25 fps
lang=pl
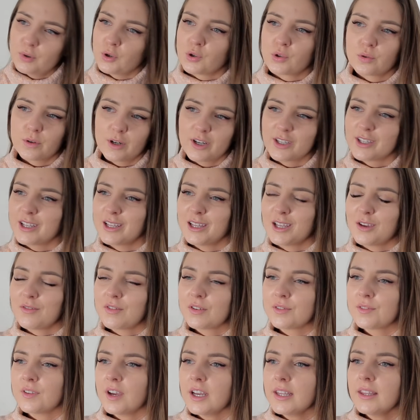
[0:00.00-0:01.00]
poszła dalej w
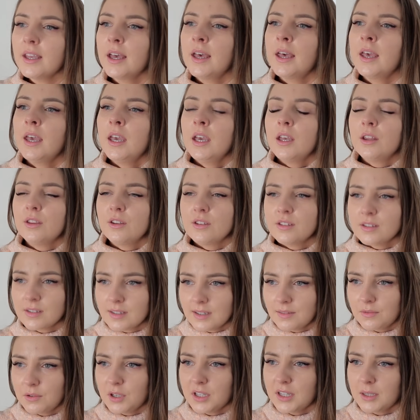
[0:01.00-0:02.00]
świat. No i
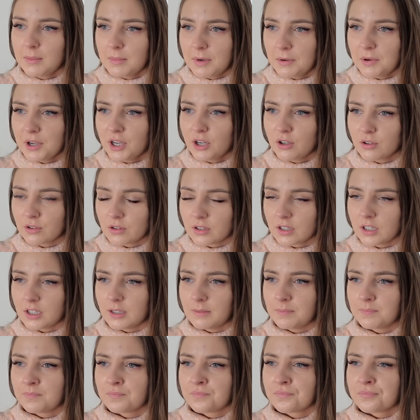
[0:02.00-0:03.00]
zostawiła te małe
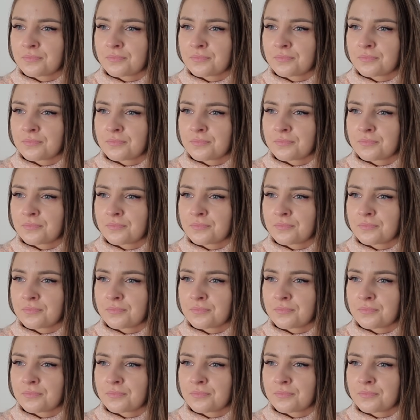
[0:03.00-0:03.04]
kotki.